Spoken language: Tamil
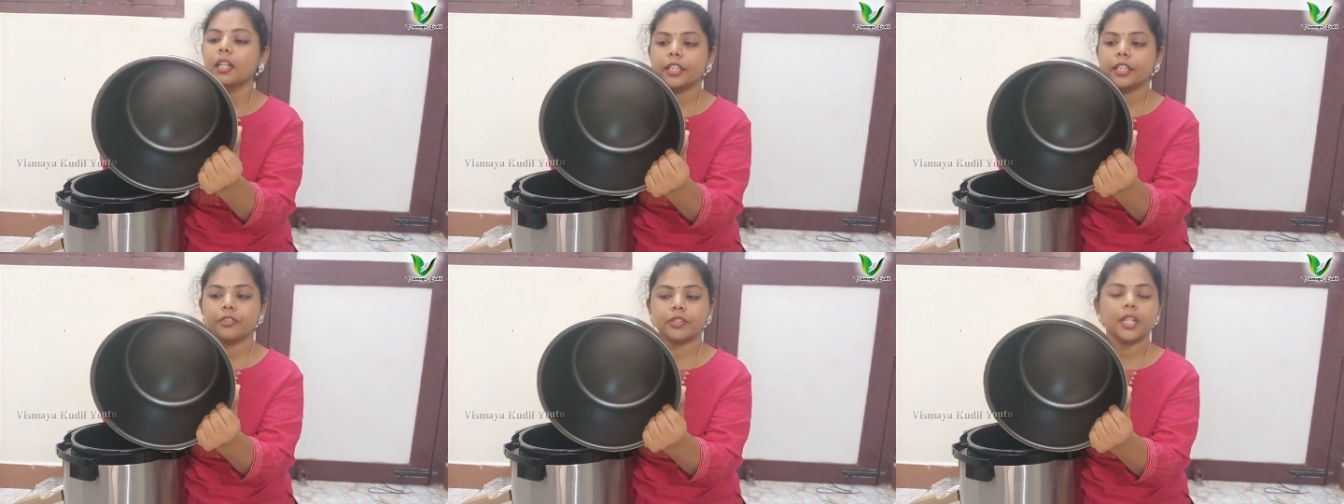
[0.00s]

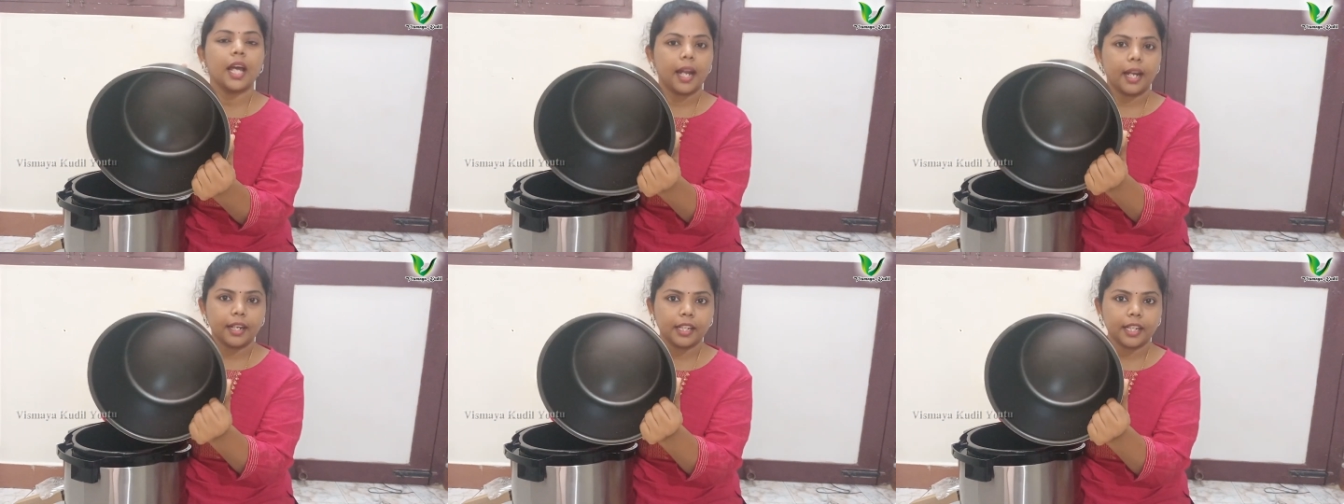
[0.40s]
இது வந்து
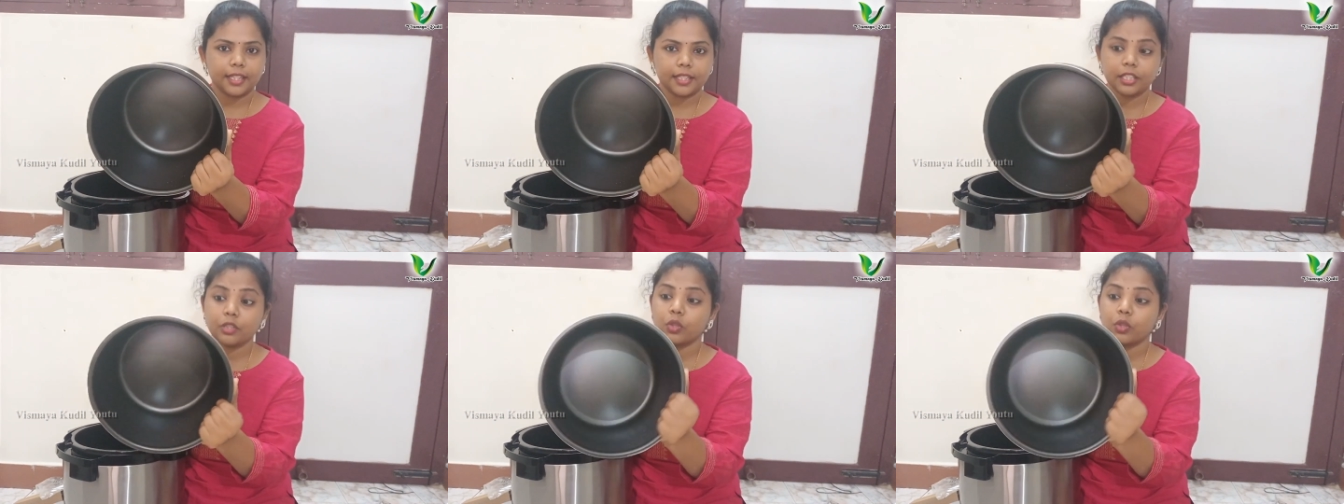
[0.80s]

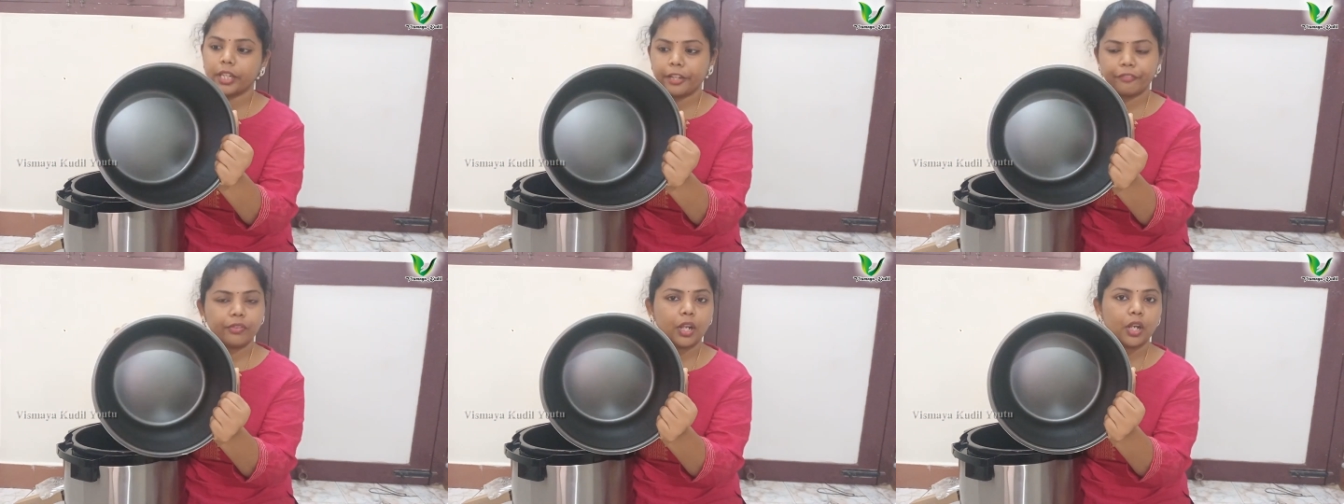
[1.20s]
ஆனடைஸ்டு ஒரு
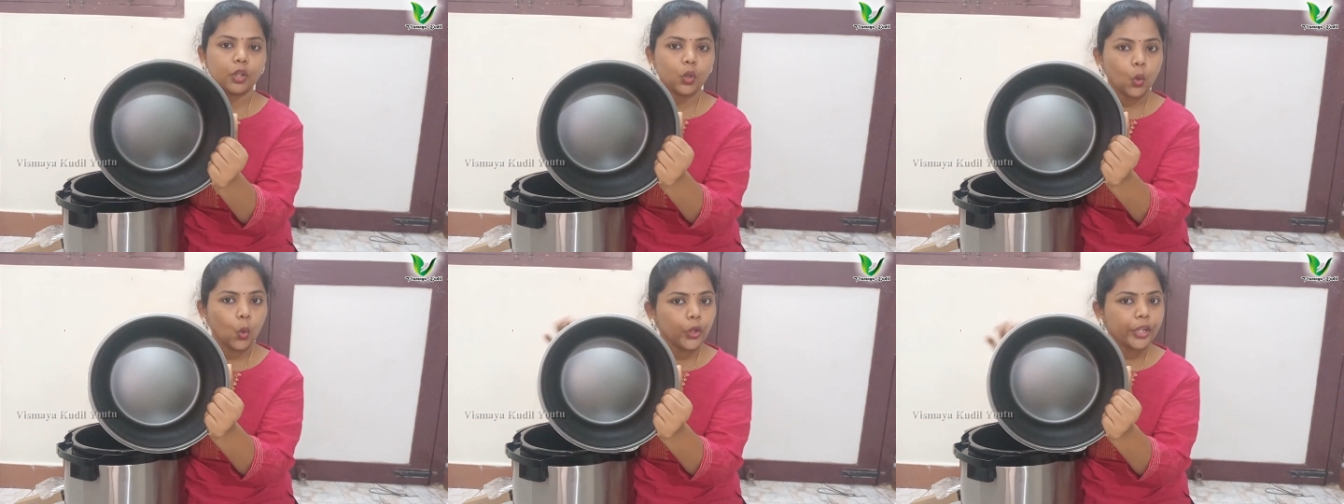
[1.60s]

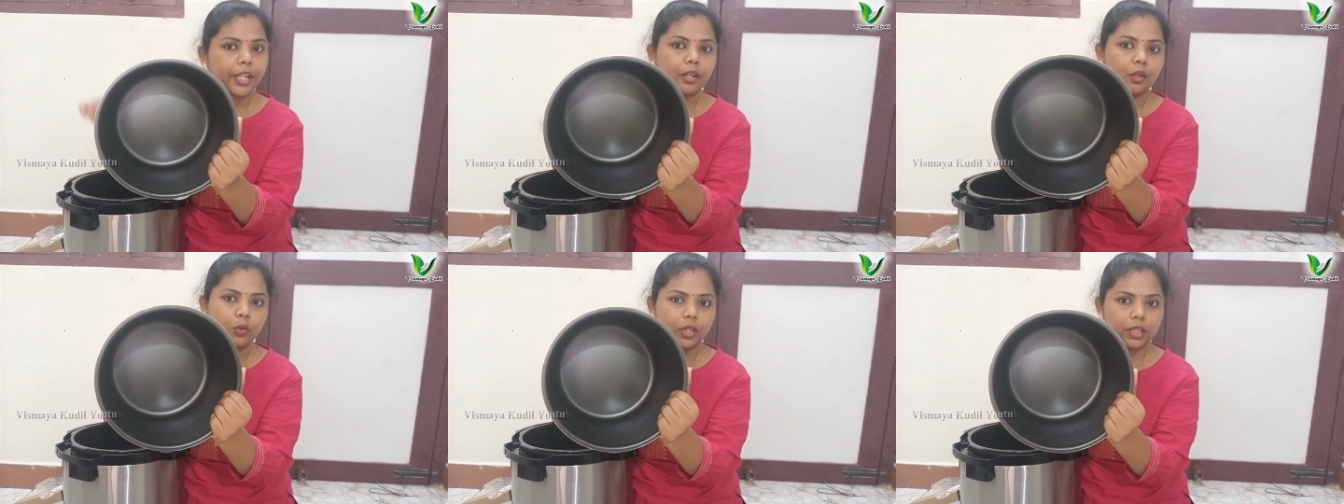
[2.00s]
டெஃப்லான்
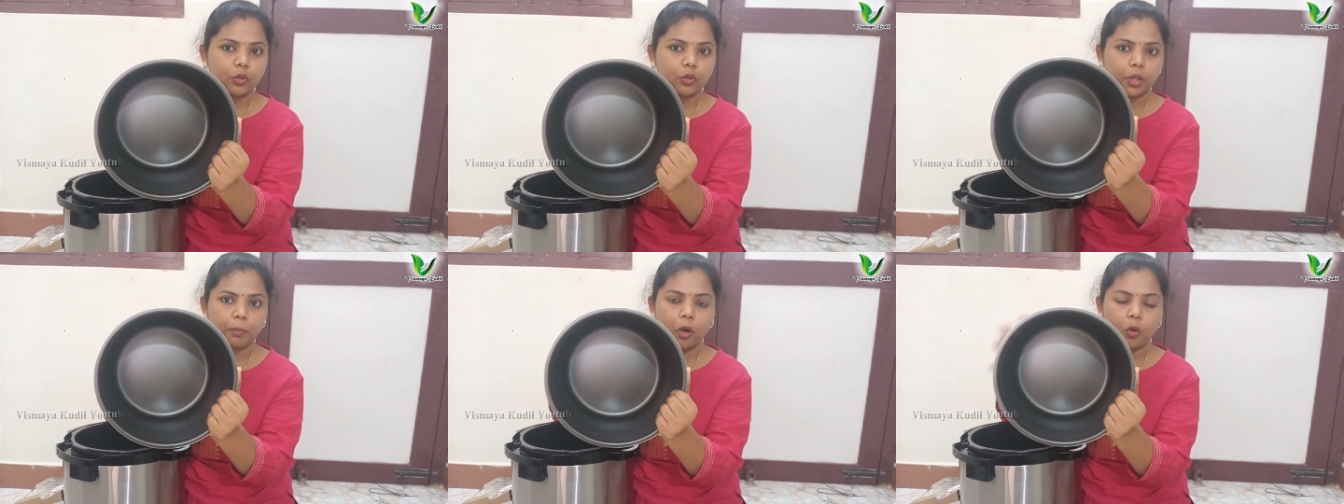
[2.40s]
கோட்டிங் கொடுத்த
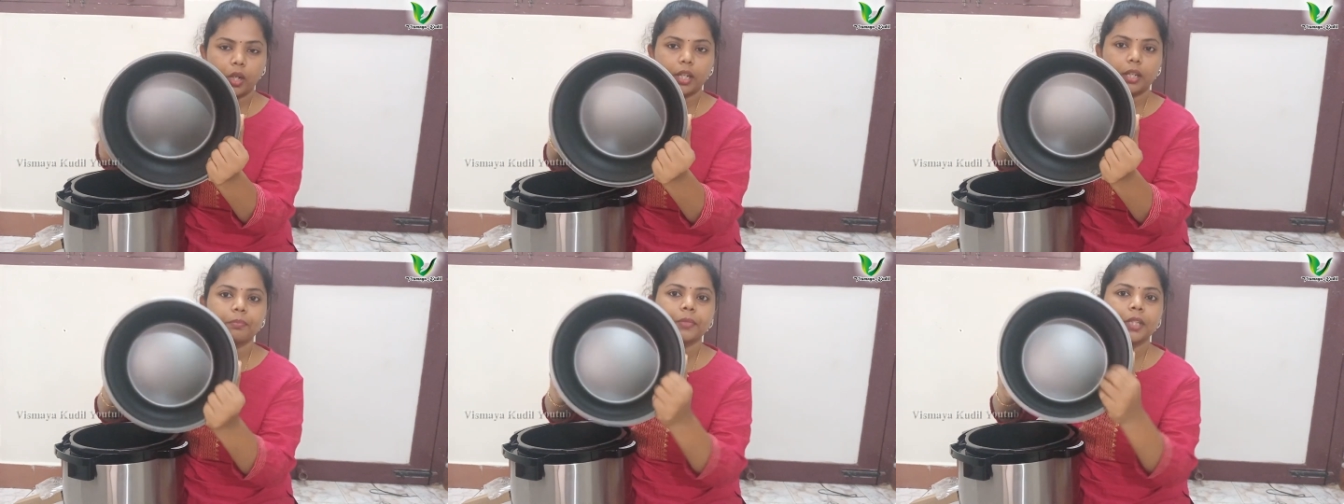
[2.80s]
ஒரு பவுலு